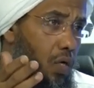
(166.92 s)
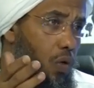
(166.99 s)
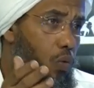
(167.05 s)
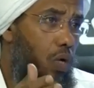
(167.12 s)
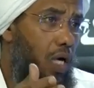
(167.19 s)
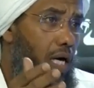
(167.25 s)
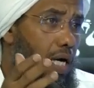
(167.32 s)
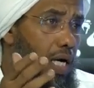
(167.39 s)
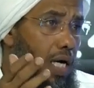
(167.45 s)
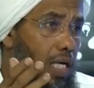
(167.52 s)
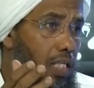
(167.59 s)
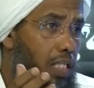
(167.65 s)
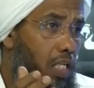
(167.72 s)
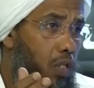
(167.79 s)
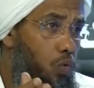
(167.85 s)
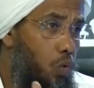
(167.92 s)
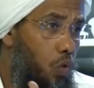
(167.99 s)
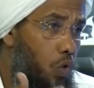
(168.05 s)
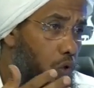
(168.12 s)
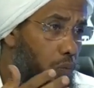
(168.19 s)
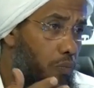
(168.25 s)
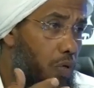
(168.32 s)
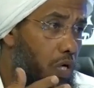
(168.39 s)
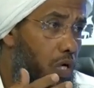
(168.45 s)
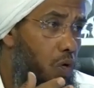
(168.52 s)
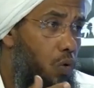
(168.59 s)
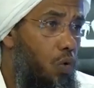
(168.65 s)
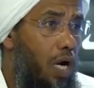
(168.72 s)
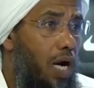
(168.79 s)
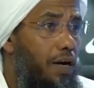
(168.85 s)
وأيدوهم
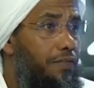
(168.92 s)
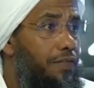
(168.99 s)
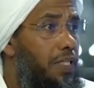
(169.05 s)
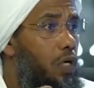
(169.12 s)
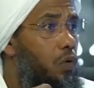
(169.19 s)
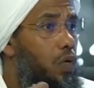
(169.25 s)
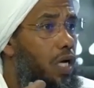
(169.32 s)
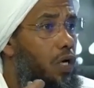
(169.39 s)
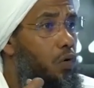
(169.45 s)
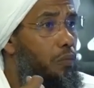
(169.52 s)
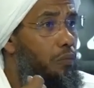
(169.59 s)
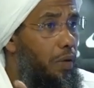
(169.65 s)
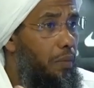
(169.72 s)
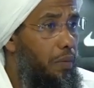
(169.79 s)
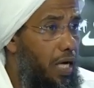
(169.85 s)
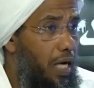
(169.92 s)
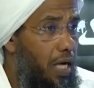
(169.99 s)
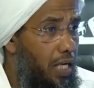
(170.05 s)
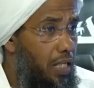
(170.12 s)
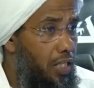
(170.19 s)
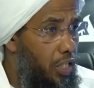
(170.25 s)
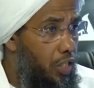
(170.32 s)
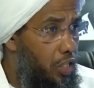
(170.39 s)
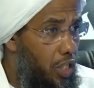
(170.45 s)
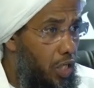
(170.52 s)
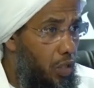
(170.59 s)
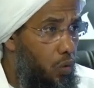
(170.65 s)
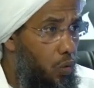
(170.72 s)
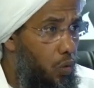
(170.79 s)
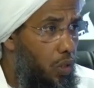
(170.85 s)
وافتوا لهم بما
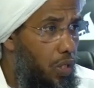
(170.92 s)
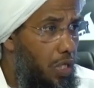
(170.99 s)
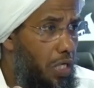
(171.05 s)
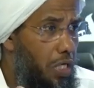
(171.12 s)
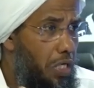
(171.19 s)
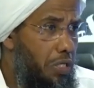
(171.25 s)
يشتهون